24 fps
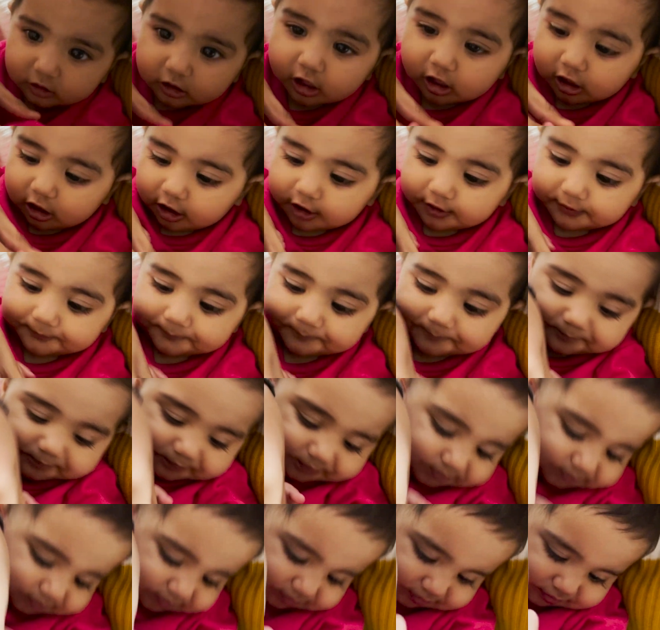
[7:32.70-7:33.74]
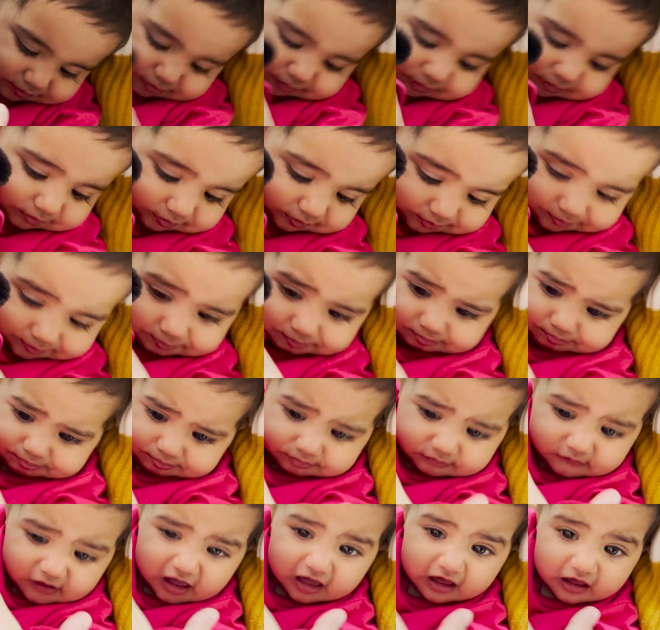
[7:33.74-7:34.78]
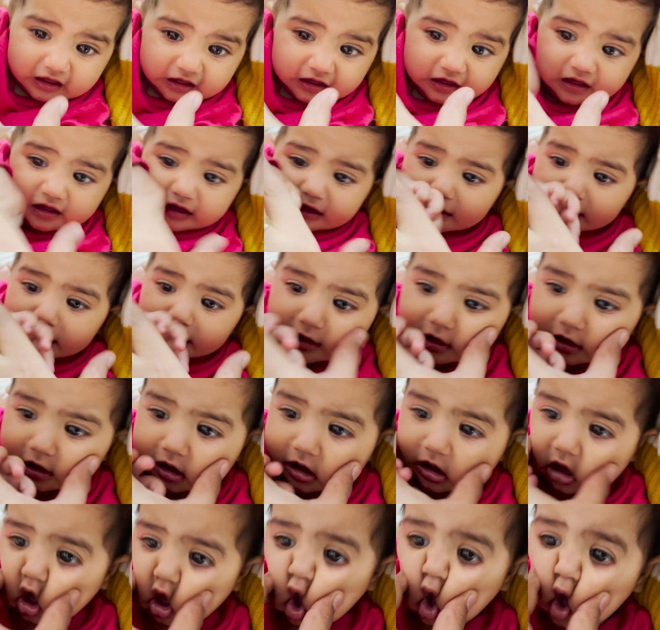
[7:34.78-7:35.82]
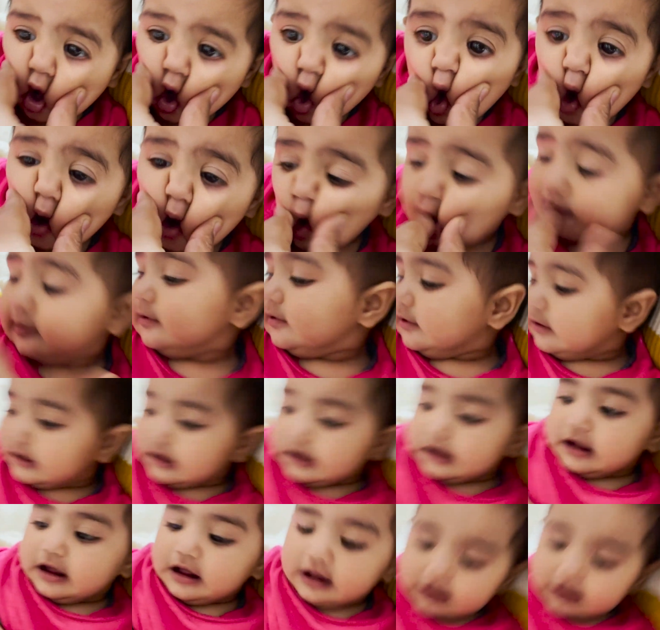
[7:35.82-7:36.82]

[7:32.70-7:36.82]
है अच्छा। हम्म? हम्म अरे हाथ तो निकाल दो